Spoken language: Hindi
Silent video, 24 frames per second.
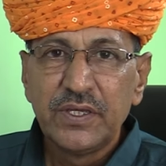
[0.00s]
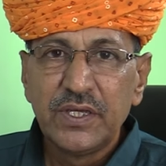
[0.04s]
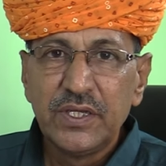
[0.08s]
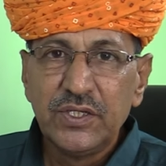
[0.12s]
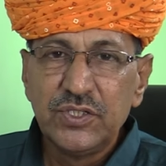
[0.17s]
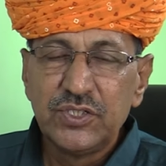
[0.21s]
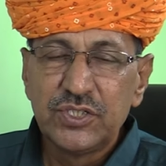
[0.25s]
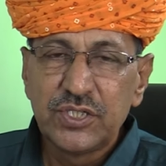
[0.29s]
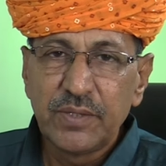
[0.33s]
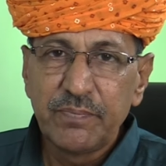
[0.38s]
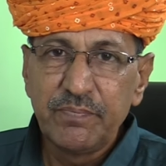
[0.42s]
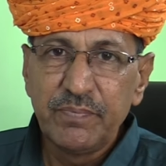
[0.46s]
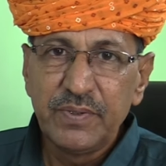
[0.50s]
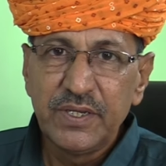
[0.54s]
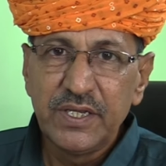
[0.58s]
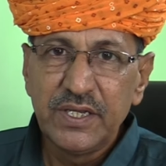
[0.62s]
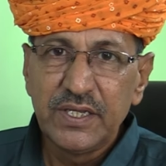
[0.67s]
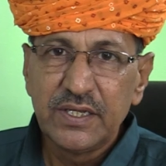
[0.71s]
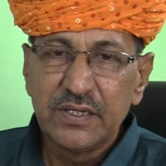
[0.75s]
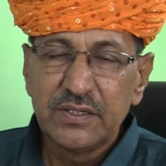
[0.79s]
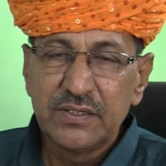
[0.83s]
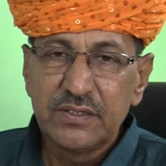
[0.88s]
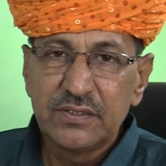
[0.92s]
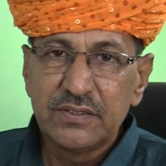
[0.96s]
कि जब भी
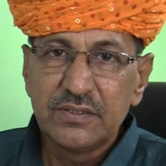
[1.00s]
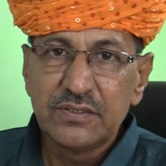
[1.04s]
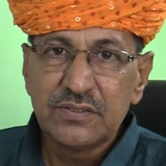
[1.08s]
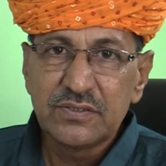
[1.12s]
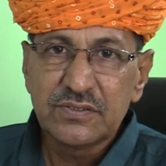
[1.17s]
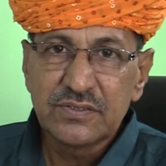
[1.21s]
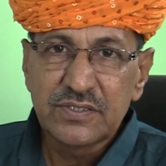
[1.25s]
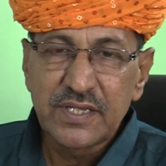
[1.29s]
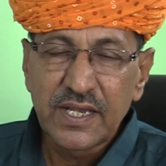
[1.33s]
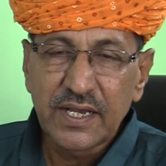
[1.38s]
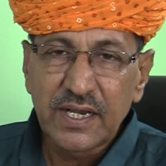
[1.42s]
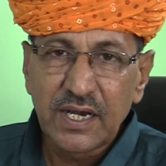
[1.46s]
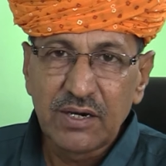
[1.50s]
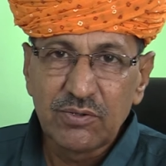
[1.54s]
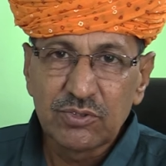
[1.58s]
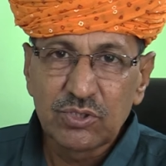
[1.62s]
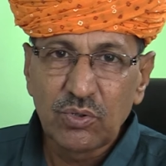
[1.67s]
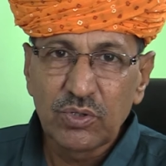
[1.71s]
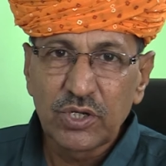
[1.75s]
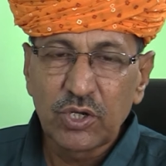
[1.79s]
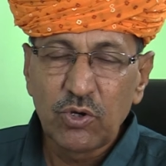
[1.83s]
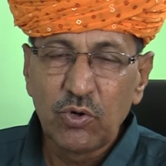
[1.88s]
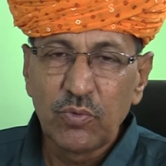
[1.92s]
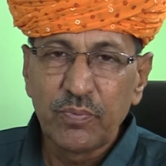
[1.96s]

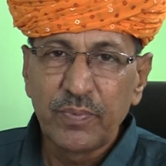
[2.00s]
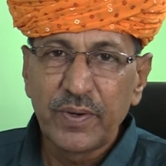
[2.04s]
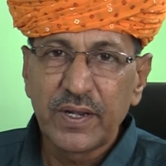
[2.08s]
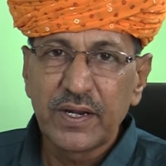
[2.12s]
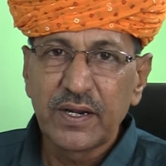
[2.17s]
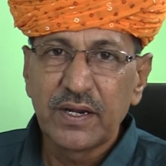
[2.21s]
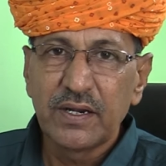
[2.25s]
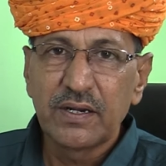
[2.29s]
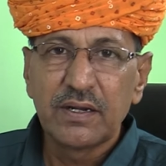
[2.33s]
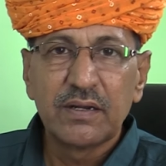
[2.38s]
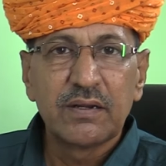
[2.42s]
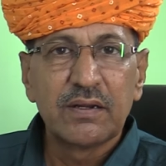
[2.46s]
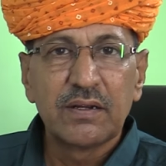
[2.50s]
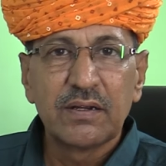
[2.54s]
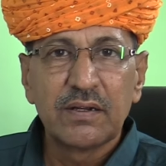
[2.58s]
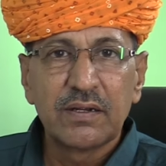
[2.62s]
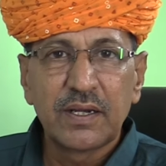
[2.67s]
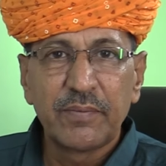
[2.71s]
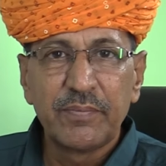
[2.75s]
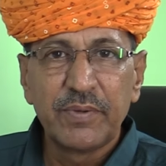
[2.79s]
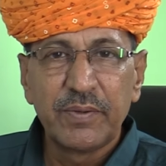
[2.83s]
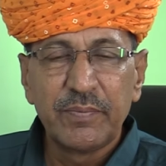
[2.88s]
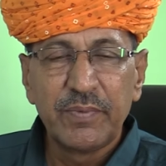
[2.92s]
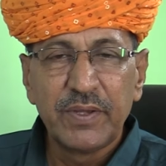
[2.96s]
शेखावतों के ऊपर
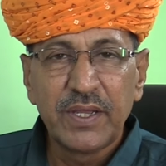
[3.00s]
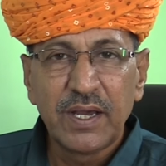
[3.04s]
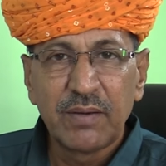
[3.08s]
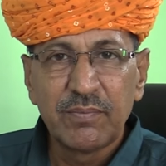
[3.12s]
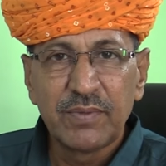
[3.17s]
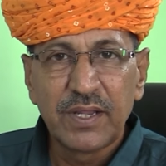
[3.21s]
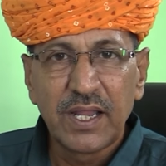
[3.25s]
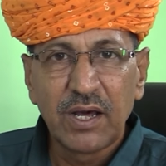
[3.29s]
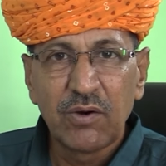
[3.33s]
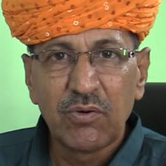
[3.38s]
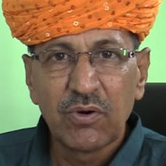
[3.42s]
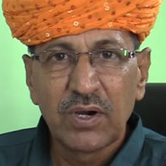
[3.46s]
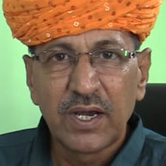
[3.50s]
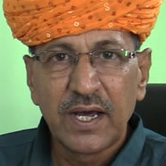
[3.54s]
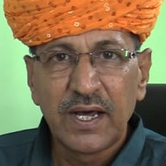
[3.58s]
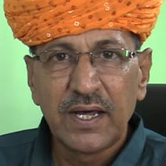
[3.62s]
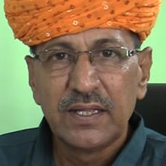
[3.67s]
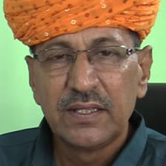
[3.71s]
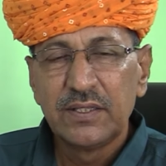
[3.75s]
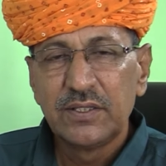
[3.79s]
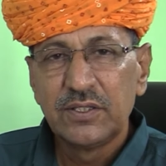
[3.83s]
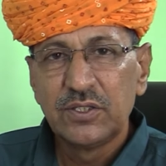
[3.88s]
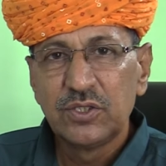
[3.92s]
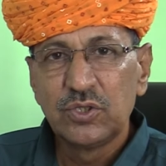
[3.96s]
कभी भी हमला होगा
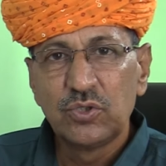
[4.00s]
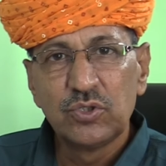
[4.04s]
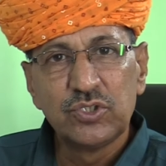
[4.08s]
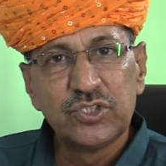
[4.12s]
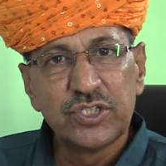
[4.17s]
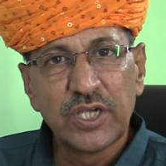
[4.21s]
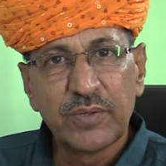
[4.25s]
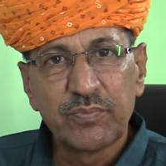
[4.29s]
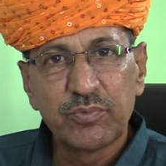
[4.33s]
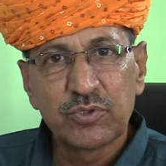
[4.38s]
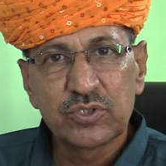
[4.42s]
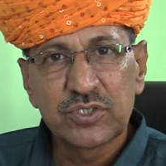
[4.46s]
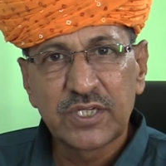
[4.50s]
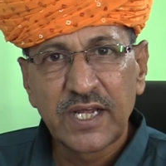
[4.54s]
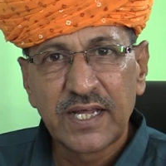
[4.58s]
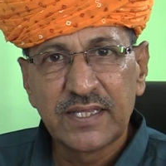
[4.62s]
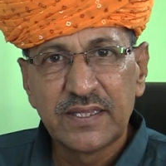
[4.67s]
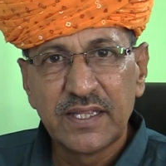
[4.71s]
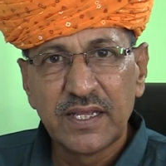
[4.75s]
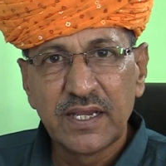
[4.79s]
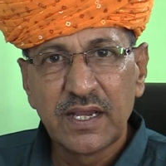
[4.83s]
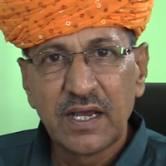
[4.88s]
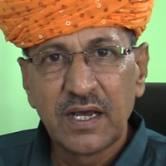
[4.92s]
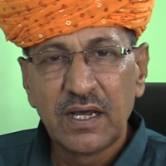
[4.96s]
तो जयपुर
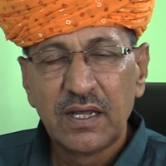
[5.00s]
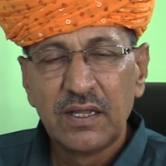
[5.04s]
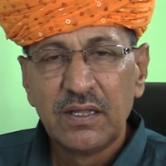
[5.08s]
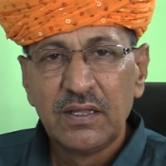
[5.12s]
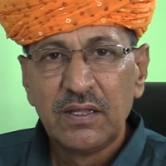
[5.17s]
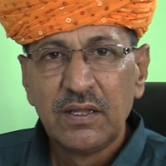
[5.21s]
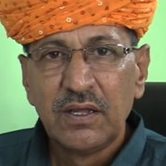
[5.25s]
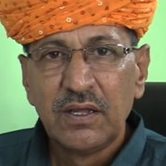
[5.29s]
साथ देगा